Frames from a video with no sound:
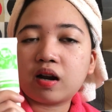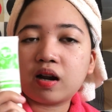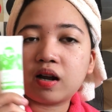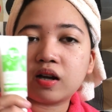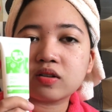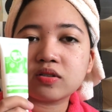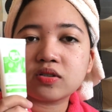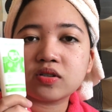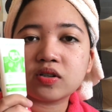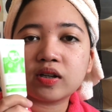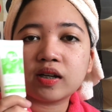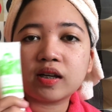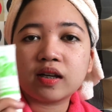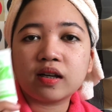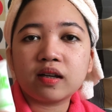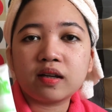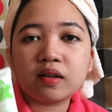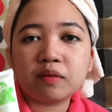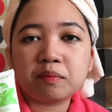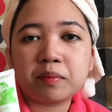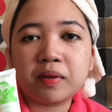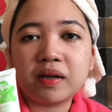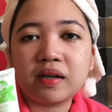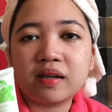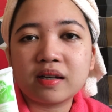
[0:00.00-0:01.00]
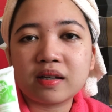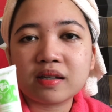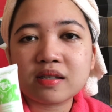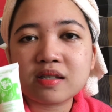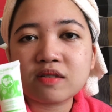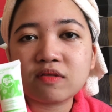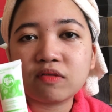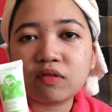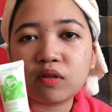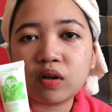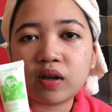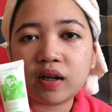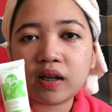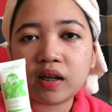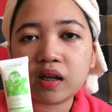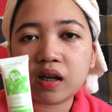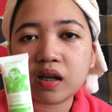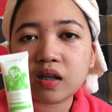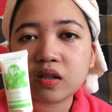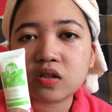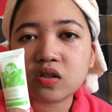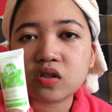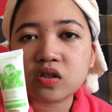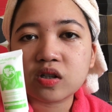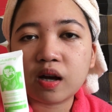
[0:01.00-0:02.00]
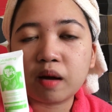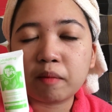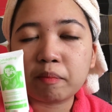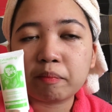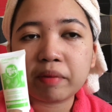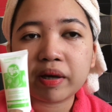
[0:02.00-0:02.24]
Actually, pang exfoliate siya.